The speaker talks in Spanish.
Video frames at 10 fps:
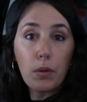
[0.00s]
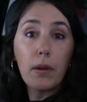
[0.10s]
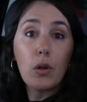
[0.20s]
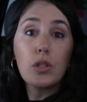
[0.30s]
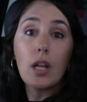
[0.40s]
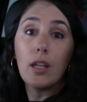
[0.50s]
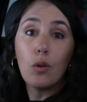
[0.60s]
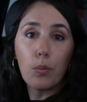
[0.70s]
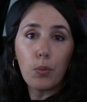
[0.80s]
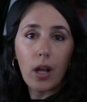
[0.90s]
primeros en
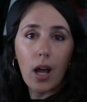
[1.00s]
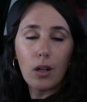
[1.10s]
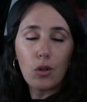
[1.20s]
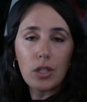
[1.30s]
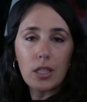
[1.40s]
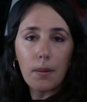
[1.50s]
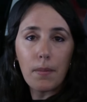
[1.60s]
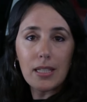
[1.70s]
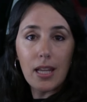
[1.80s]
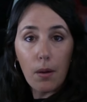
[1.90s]
incorporar los
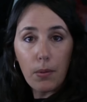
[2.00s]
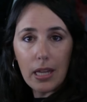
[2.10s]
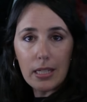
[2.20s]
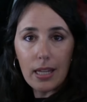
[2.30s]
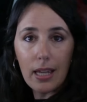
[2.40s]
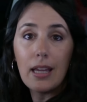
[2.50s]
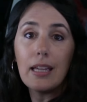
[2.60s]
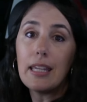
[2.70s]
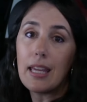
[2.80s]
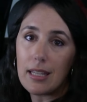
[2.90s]
sistemas ABS y